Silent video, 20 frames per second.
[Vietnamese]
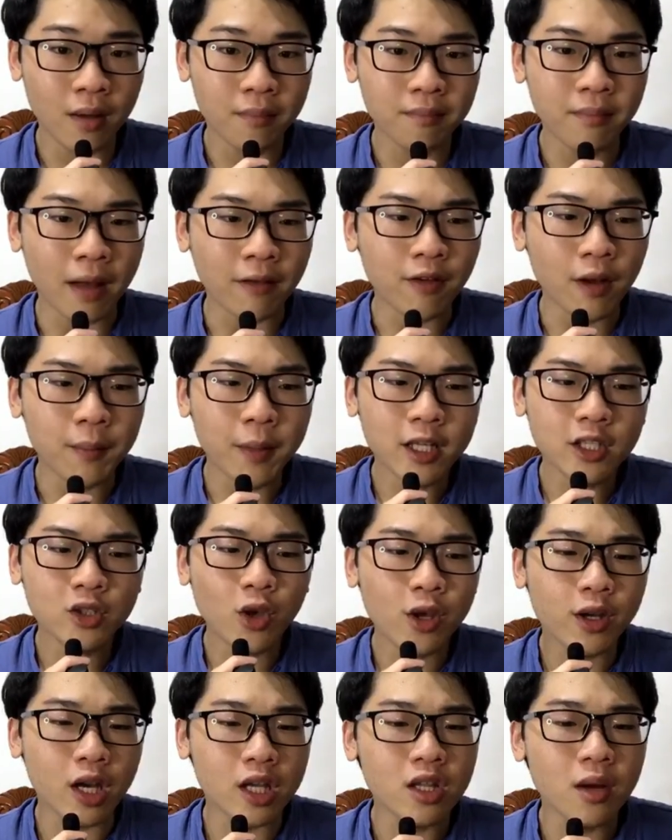bạn phải biết
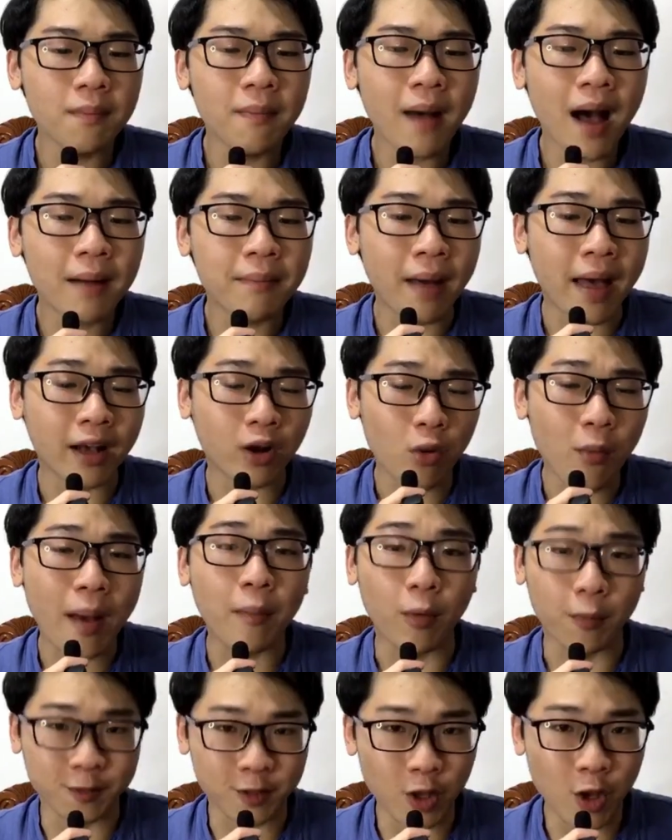suy nghĩ cho ba mẹ của bạn
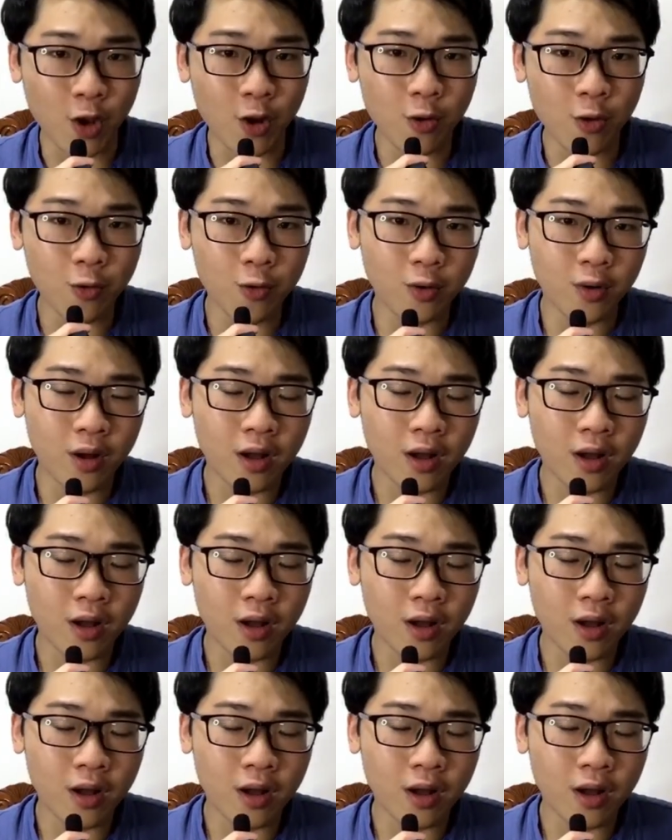một xíu